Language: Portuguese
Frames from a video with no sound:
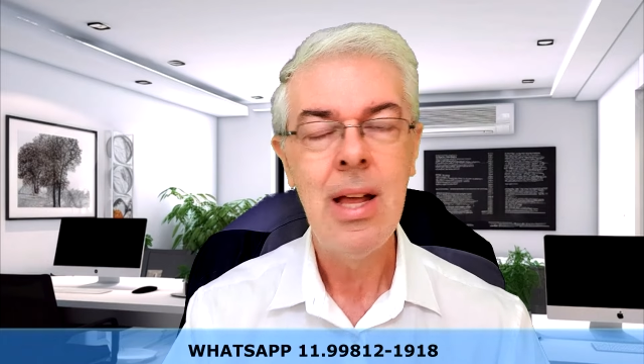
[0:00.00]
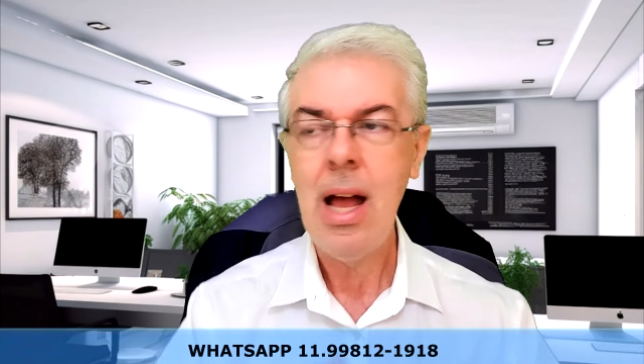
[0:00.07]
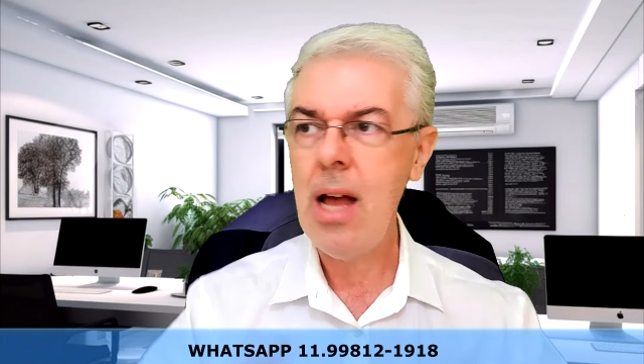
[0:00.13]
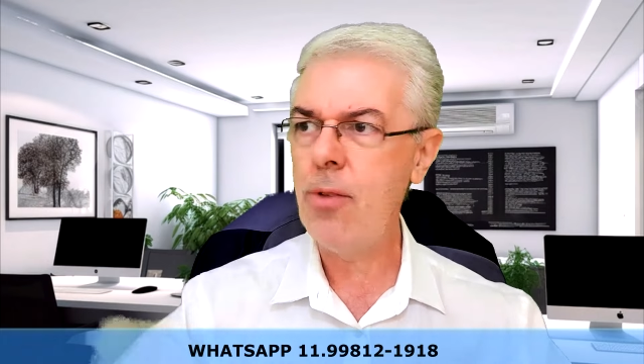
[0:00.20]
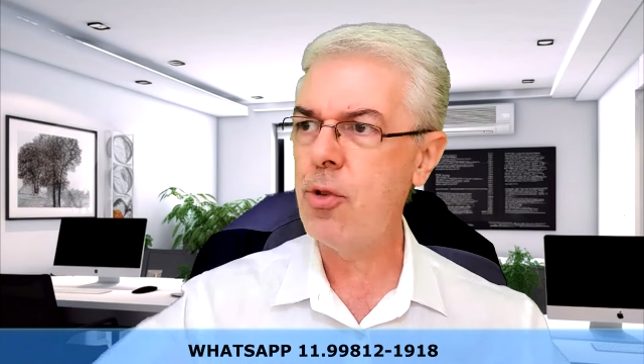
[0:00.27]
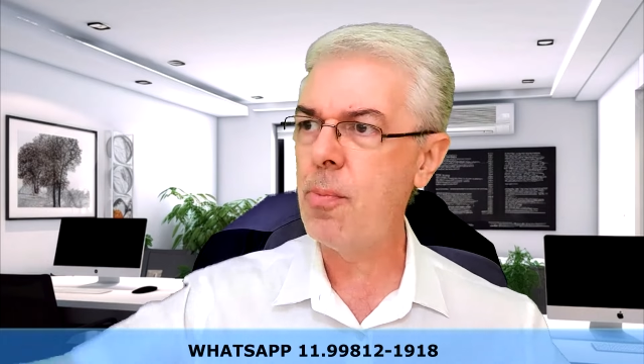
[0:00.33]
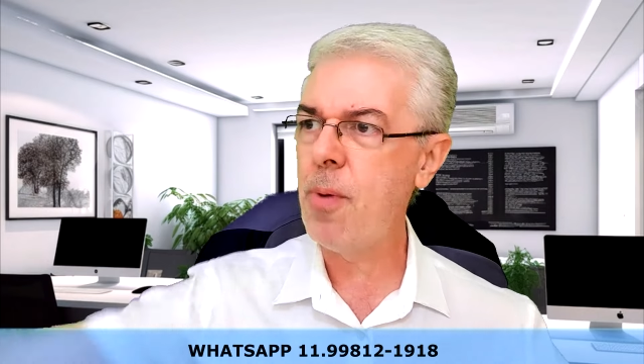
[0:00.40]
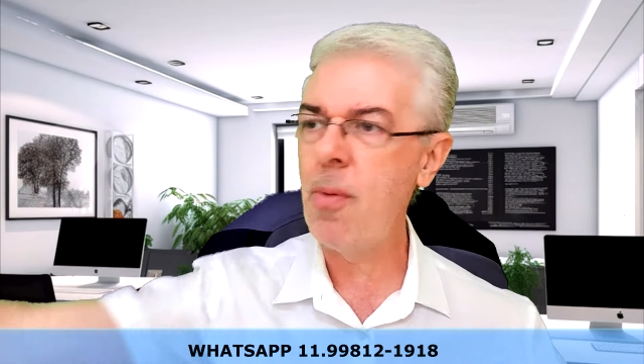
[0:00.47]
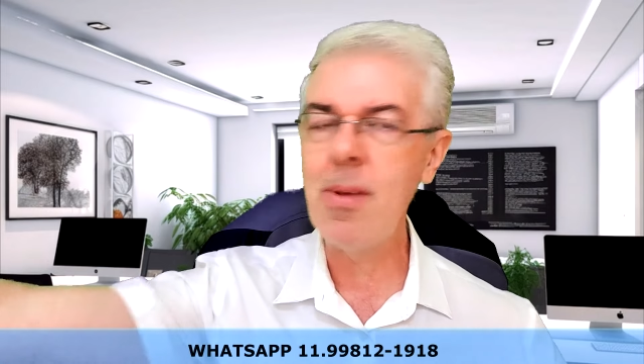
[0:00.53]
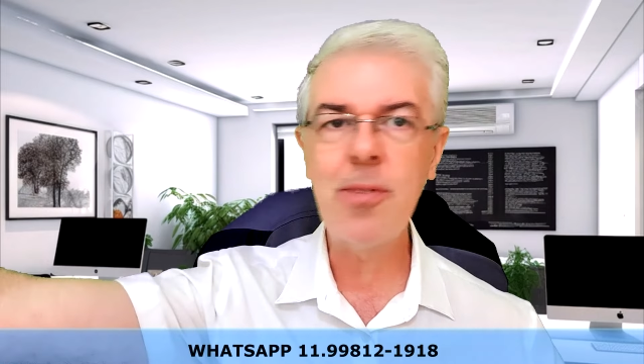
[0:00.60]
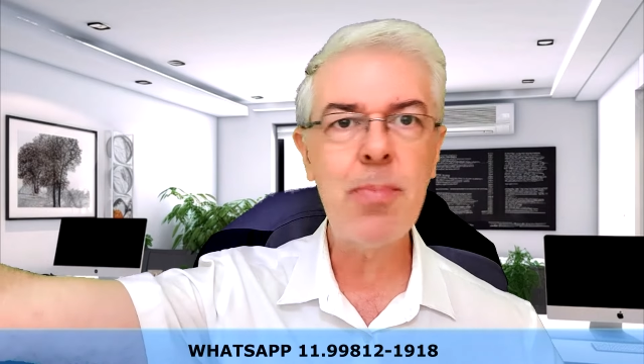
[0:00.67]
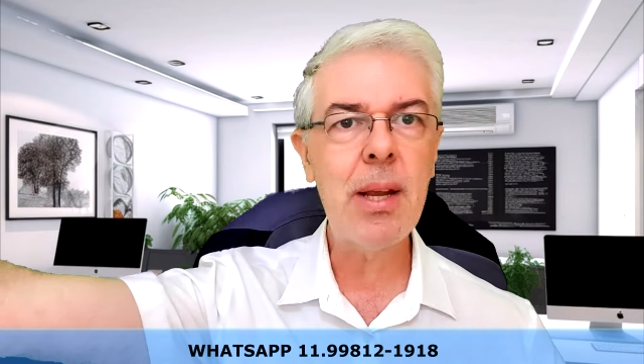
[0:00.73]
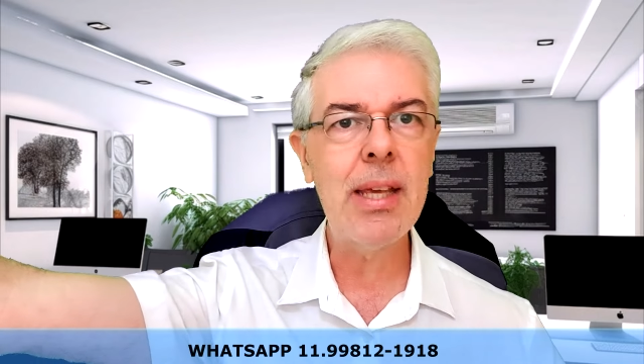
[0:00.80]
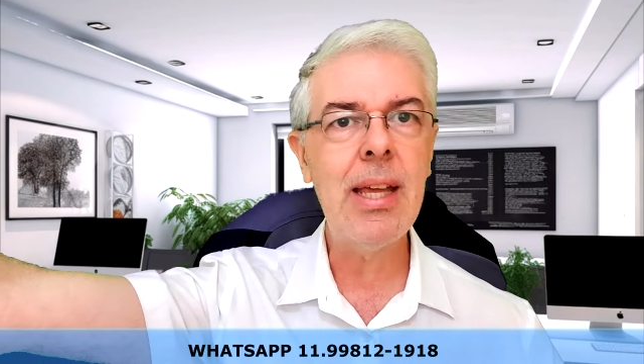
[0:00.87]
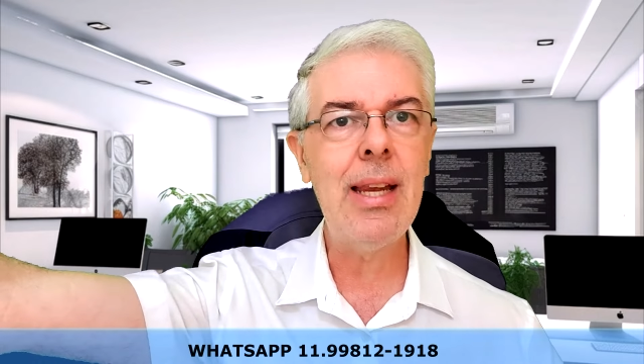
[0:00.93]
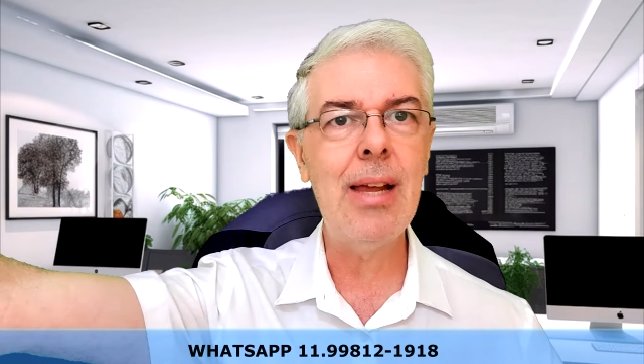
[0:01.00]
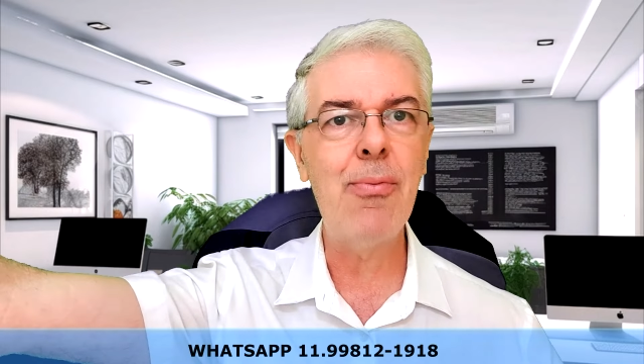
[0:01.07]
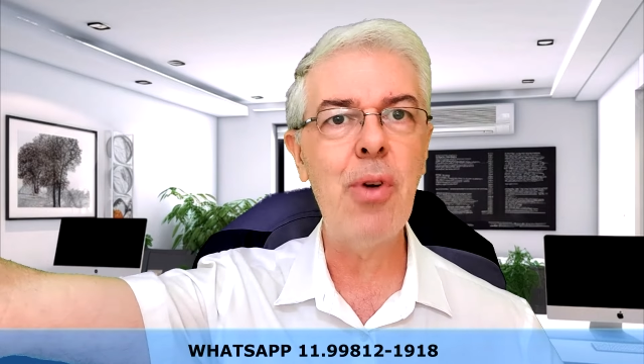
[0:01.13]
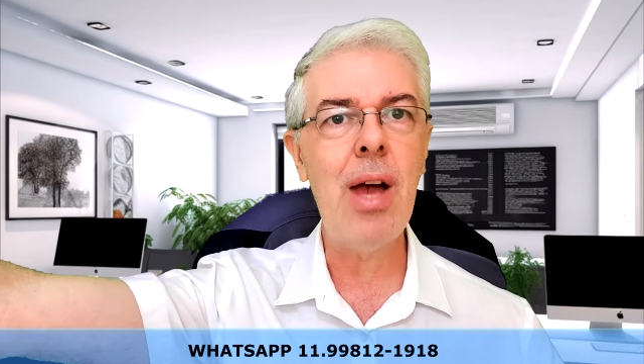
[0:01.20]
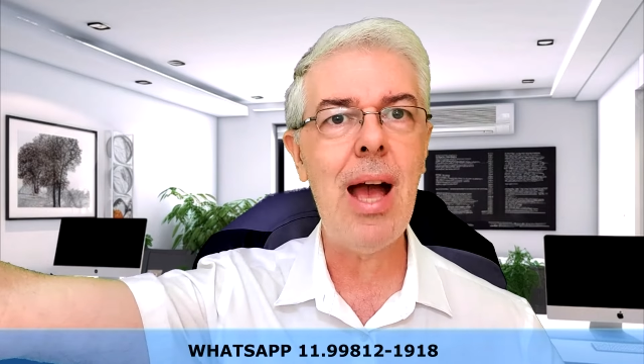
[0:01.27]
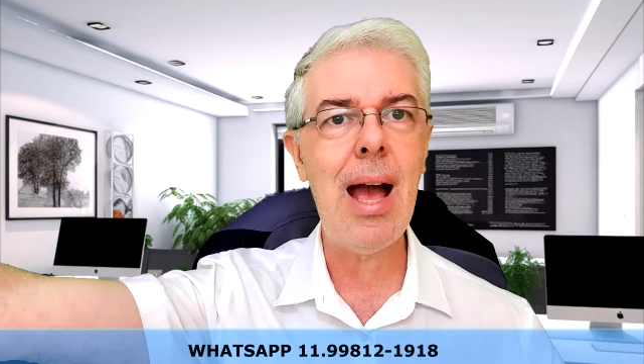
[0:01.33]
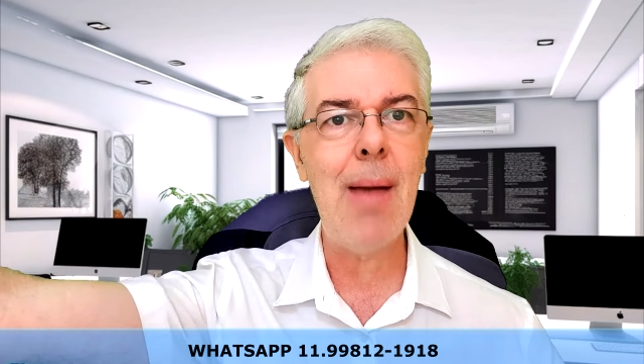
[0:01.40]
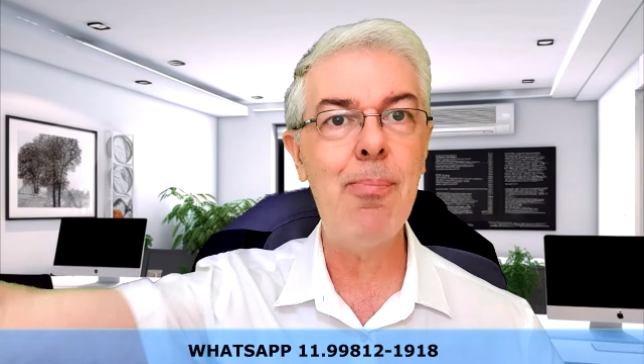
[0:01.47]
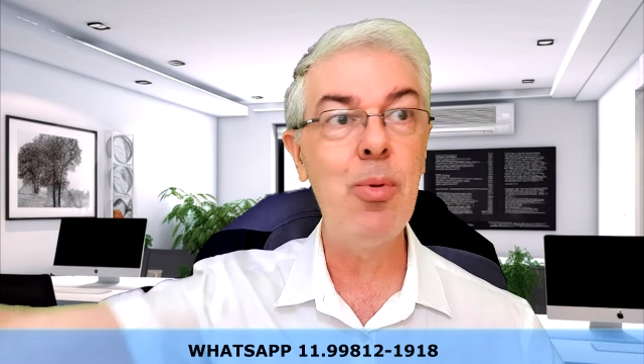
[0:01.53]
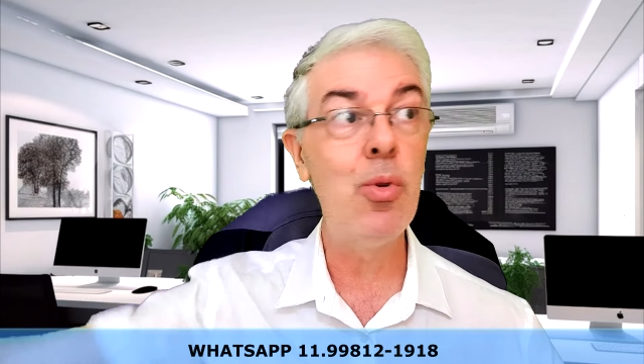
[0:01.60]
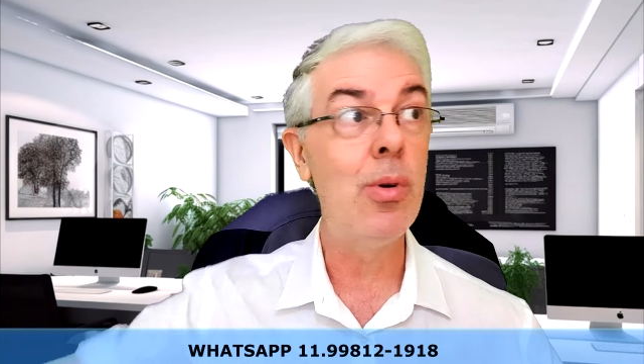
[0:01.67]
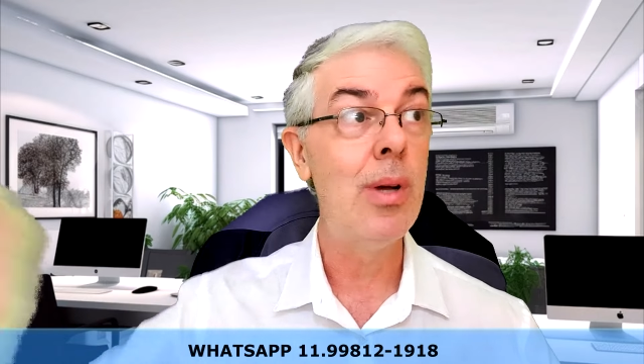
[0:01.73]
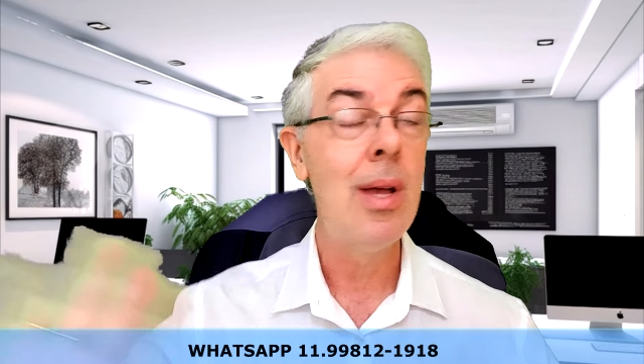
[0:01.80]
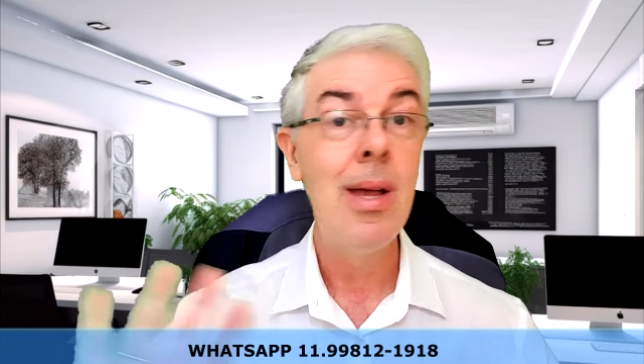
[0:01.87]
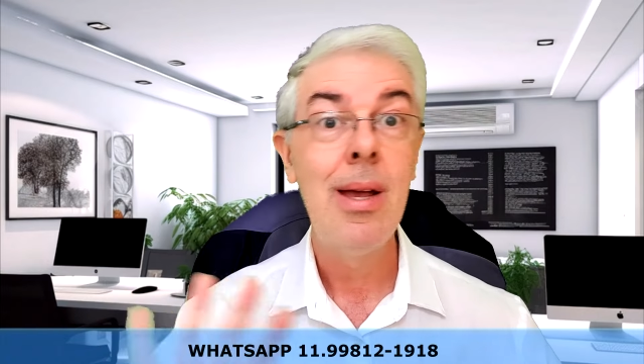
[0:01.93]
Ah, teu pau, mas para aquele lá foi rápido.